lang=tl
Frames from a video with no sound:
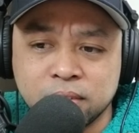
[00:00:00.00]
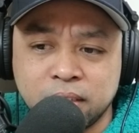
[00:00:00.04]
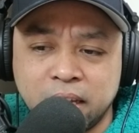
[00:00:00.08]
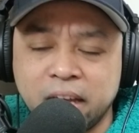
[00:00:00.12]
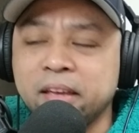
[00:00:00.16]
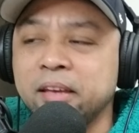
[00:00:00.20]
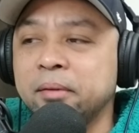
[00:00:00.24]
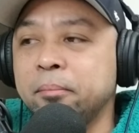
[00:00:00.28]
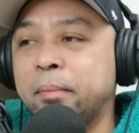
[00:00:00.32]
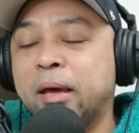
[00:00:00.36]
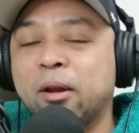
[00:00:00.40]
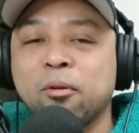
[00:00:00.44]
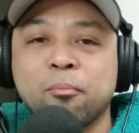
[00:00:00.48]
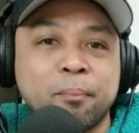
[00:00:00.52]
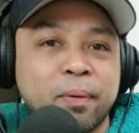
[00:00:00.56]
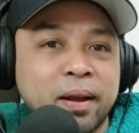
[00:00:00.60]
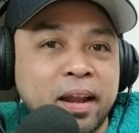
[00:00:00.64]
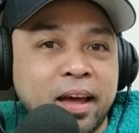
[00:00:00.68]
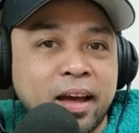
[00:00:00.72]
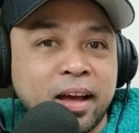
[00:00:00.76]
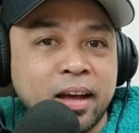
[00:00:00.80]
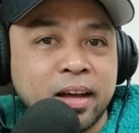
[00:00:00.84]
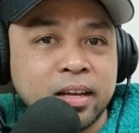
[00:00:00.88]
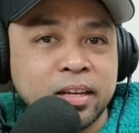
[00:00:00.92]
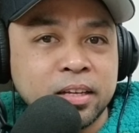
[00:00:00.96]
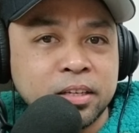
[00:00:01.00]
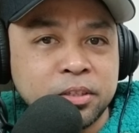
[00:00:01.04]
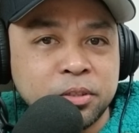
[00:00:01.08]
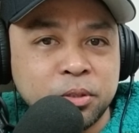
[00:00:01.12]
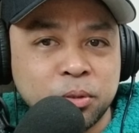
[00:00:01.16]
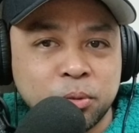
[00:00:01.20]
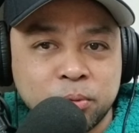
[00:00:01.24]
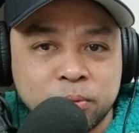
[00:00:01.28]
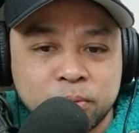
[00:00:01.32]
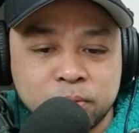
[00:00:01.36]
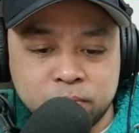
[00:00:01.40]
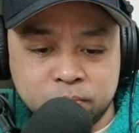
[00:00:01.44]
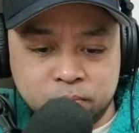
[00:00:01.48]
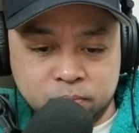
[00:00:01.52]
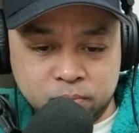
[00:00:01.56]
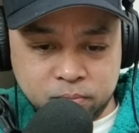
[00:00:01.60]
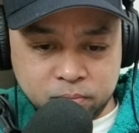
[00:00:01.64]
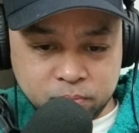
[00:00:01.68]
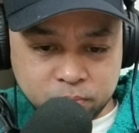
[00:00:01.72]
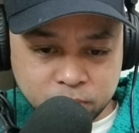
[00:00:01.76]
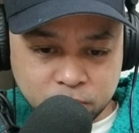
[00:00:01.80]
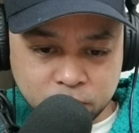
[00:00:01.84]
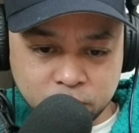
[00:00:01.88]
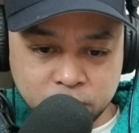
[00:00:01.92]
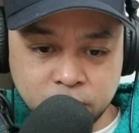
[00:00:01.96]
Ay, meron pala. Yung,
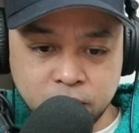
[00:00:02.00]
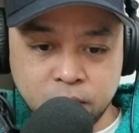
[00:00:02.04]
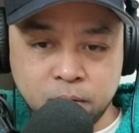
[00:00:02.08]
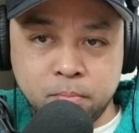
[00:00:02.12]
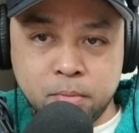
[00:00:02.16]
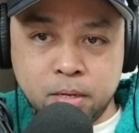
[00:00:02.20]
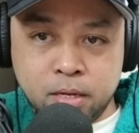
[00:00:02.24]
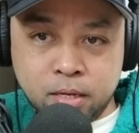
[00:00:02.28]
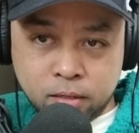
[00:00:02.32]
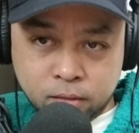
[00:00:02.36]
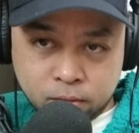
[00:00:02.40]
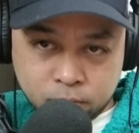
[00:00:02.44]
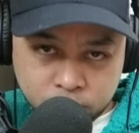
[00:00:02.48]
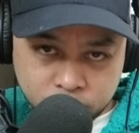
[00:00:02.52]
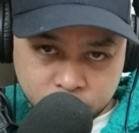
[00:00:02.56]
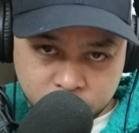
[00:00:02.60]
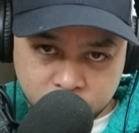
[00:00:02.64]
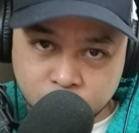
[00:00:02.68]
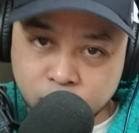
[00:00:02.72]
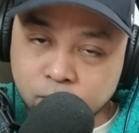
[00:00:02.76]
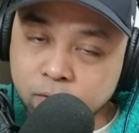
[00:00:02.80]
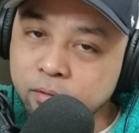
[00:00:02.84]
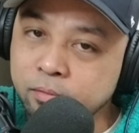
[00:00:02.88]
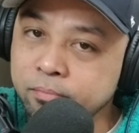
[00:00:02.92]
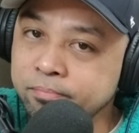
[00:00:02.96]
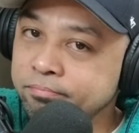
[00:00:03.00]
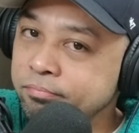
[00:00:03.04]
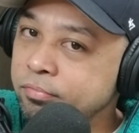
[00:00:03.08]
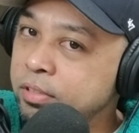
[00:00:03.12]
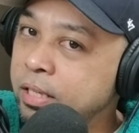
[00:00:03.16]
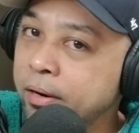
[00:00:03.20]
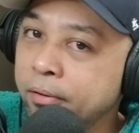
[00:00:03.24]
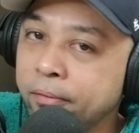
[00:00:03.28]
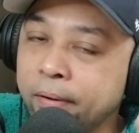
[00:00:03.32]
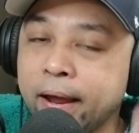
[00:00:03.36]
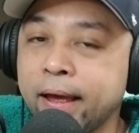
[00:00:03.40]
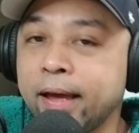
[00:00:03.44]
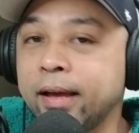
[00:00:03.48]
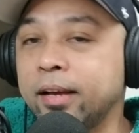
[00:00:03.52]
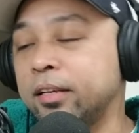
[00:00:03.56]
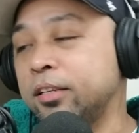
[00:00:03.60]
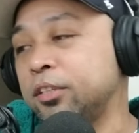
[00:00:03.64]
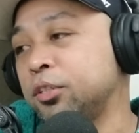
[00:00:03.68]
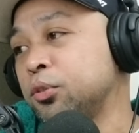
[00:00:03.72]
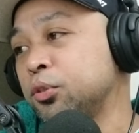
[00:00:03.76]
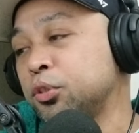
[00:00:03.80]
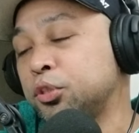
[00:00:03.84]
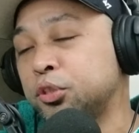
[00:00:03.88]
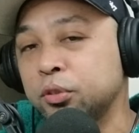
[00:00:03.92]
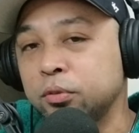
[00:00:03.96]
hindi man, kundi, direct.
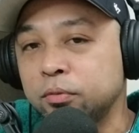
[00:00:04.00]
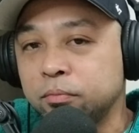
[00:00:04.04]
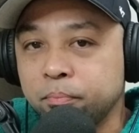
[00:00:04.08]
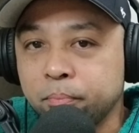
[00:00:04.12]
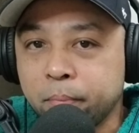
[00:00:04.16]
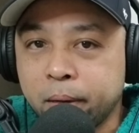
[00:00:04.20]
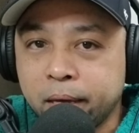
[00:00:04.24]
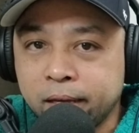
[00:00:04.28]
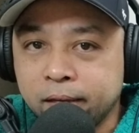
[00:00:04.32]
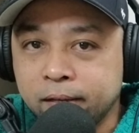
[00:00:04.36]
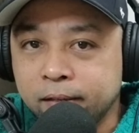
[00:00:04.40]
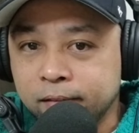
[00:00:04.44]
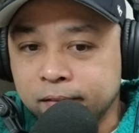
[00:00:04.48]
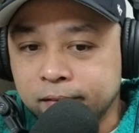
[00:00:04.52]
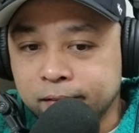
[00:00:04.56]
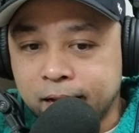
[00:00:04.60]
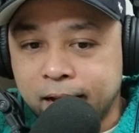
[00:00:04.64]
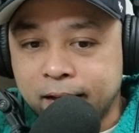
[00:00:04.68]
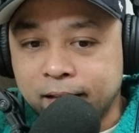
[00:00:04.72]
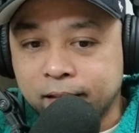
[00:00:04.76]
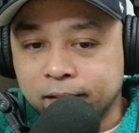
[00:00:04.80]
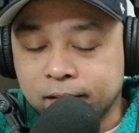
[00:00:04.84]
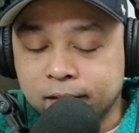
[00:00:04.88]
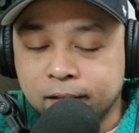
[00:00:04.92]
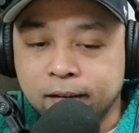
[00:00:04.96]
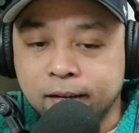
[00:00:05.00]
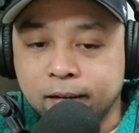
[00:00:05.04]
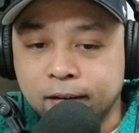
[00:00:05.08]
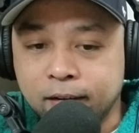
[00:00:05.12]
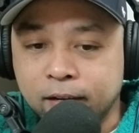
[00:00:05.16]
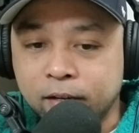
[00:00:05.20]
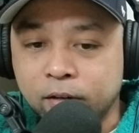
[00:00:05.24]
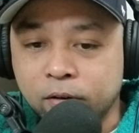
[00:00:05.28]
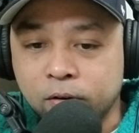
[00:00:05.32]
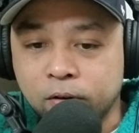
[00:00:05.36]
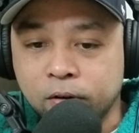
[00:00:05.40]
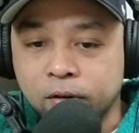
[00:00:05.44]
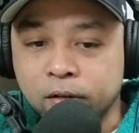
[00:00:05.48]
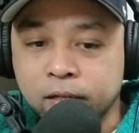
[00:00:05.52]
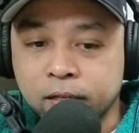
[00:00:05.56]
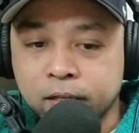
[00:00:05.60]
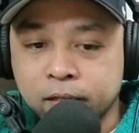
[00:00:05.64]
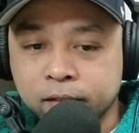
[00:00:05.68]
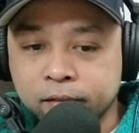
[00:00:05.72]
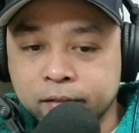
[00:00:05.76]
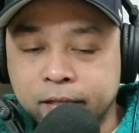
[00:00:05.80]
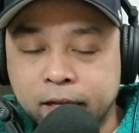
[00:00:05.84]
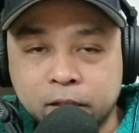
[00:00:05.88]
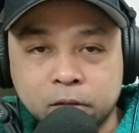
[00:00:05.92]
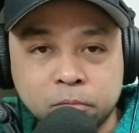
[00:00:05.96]
You should make that, uh, ano,
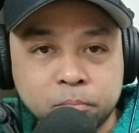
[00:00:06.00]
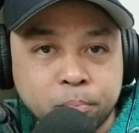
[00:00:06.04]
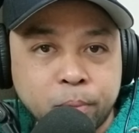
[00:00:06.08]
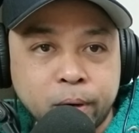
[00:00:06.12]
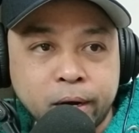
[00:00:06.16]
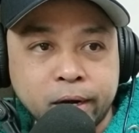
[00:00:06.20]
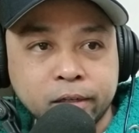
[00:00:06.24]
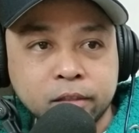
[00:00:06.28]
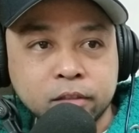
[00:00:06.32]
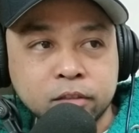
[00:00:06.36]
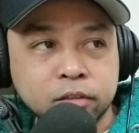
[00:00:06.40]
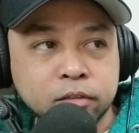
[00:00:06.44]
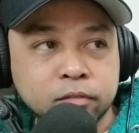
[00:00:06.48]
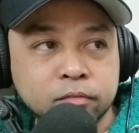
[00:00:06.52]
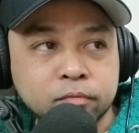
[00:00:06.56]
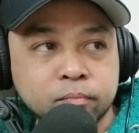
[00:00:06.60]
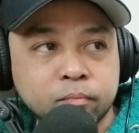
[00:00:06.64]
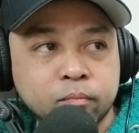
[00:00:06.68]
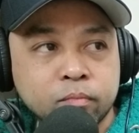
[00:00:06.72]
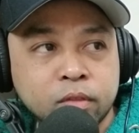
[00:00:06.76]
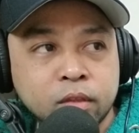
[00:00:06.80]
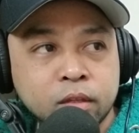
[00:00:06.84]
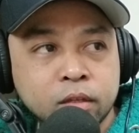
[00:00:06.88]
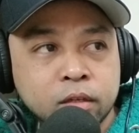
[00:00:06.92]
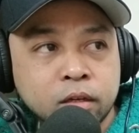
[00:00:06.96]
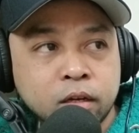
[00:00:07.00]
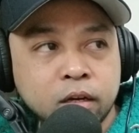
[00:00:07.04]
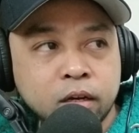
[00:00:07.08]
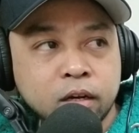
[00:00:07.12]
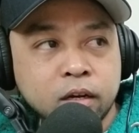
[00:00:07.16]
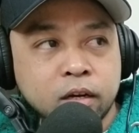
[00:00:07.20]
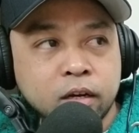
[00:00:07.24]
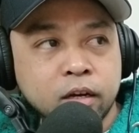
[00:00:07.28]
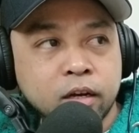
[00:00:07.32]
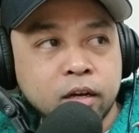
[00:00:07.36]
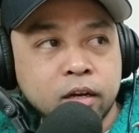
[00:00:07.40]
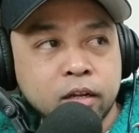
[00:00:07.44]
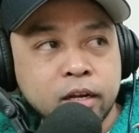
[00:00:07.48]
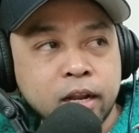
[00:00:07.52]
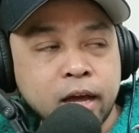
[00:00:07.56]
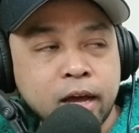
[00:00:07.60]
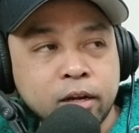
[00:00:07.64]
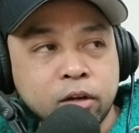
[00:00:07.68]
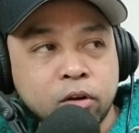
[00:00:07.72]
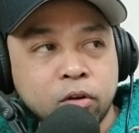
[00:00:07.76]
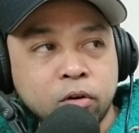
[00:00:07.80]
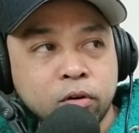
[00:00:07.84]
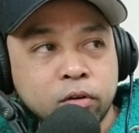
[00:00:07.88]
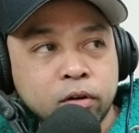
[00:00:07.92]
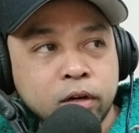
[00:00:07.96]
that part uh,
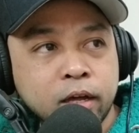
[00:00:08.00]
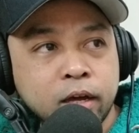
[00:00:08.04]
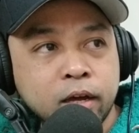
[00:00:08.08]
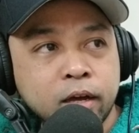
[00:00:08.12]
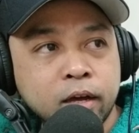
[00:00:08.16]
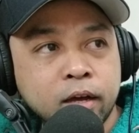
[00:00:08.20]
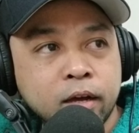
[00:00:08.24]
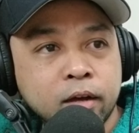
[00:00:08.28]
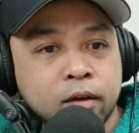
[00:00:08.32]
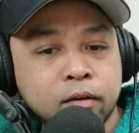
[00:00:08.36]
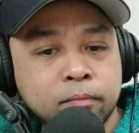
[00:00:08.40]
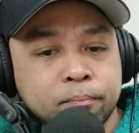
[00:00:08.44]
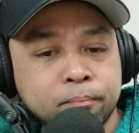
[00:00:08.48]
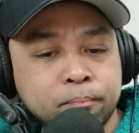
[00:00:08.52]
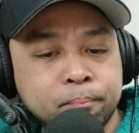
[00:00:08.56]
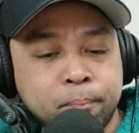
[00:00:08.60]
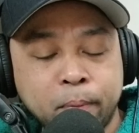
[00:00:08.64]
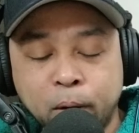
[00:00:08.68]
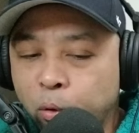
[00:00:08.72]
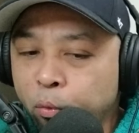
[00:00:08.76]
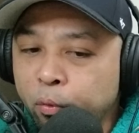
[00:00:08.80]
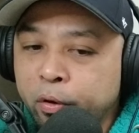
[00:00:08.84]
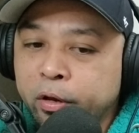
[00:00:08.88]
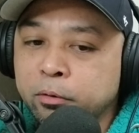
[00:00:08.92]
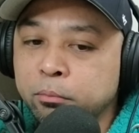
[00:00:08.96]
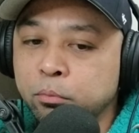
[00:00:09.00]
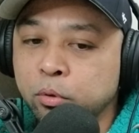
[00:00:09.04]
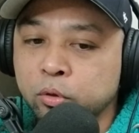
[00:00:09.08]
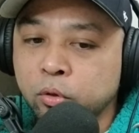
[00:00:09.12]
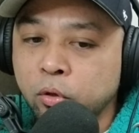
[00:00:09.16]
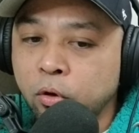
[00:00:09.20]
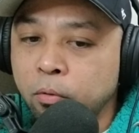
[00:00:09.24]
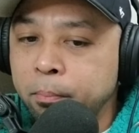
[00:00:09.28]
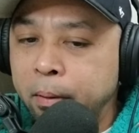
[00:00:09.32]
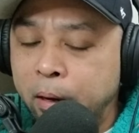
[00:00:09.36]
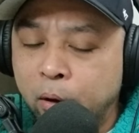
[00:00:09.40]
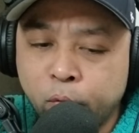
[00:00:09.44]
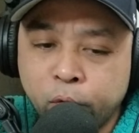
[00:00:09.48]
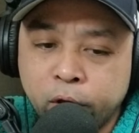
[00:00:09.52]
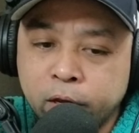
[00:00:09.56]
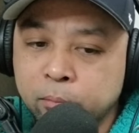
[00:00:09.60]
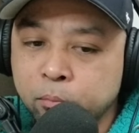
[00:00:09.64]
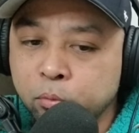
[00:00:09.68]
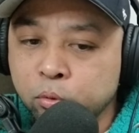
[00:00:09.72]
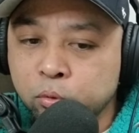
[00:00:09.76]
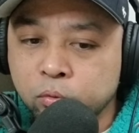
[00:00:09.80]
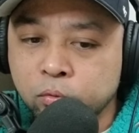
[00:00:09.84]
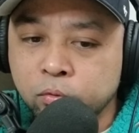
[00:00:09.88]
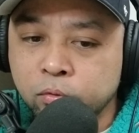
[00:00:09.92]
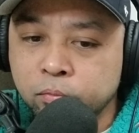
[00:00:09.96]
na ano, na baguhin mo to,
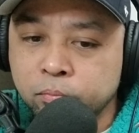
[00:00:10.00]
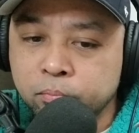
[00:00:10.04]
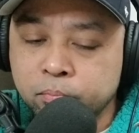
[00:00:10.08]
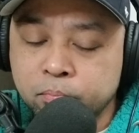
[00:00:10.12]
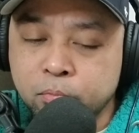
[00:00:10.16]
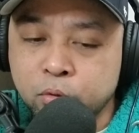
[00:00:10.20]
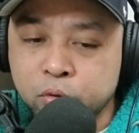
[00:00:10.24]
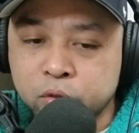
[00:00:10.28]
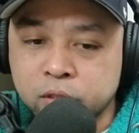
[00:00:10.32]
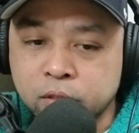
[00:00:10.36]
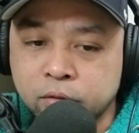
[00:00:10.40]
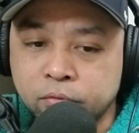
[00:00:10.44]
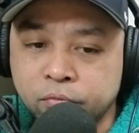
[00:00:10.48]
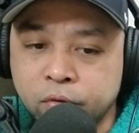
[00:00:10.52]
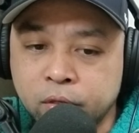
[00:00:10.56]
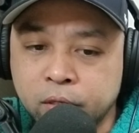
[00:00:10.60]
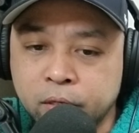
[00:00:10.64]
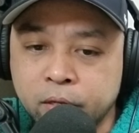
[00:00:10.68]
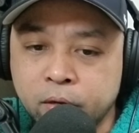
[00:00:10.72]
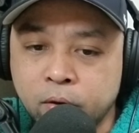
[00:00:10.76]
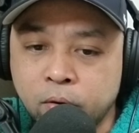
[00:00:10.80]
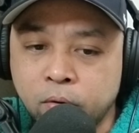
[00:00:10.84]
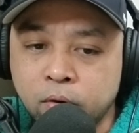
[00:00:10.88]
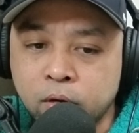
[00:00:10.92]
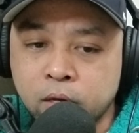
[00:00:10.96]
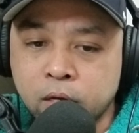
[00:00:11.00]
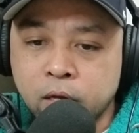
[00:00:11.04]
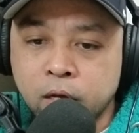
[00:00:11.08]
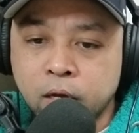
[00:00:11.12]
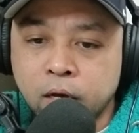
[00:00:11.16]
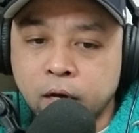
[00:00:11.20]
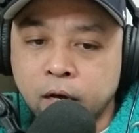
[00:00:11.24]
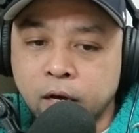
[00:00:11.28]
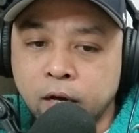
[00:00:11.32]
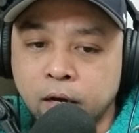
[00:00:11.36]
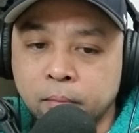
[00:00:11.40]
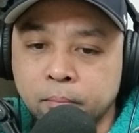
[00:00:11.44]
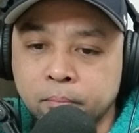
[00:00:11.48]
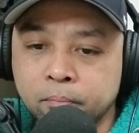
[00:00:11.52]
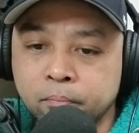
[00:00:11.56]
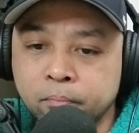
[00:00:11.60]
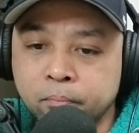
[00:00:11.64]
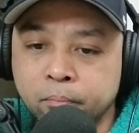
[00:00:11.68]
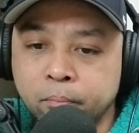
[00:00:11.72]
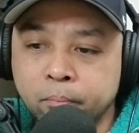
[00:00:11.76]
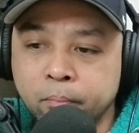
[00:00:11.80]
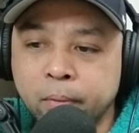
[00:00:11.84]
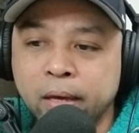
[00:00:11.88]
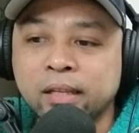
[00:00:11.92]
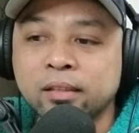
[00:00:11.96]
Baguhin mo tong music video.
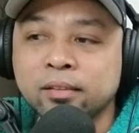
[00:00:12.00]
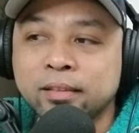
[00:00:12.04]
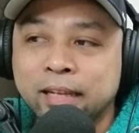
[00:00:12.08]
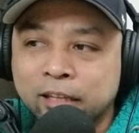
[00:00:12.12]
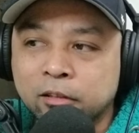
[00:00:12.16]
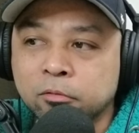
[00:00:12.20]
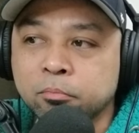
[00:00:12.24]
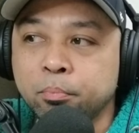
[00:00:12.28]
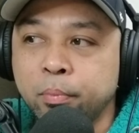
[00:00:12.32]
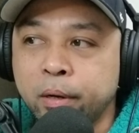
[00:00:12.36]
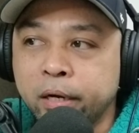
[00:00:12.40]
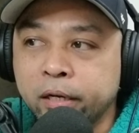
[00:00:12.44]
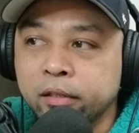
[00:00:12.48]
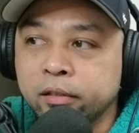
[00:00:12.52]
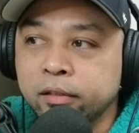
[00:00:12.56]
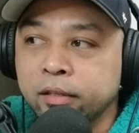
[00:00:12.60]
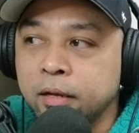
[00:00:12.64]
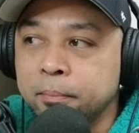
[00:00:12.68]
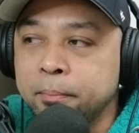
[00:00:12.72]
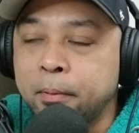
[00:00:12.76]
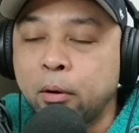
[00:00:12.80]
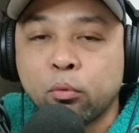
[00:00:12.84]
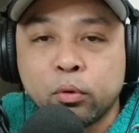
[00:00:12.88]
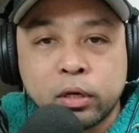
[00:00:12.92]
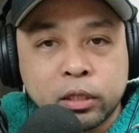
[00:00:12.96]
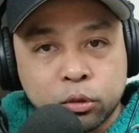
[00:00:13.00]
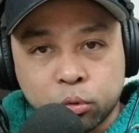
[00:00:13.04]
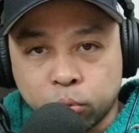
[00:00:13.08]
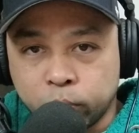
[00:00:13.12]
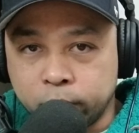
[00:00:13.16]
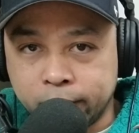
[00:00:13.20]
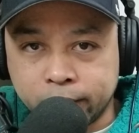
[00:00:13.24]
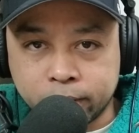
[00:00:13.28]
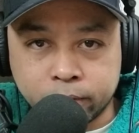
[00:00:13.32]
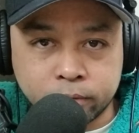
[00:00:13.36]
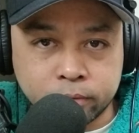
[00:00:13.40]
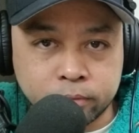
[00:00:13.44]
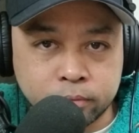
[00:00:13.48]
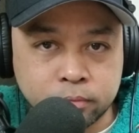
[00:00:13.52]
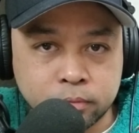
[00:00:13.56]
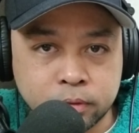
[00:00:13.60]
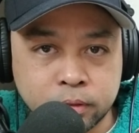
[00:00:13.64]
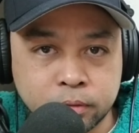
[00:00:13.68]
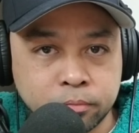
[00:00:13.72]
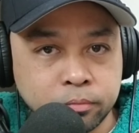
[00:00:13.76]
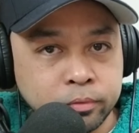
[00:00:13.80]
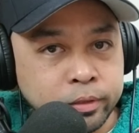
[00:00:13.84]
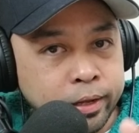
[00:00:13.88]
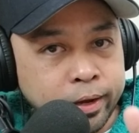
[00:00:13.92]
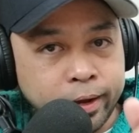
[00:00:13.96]
Um, make that part na paulit-ulit.
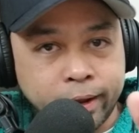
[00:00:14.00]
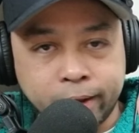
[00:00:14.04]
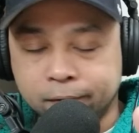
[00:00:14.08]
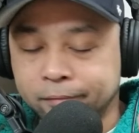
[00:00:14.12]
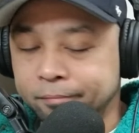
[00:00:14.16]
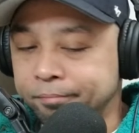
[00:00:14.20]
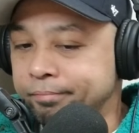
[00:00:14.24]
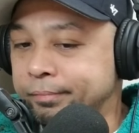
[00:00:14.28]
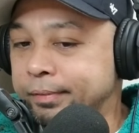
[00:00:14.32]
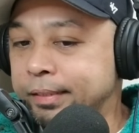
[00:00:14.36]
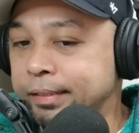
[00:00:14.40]
Direct.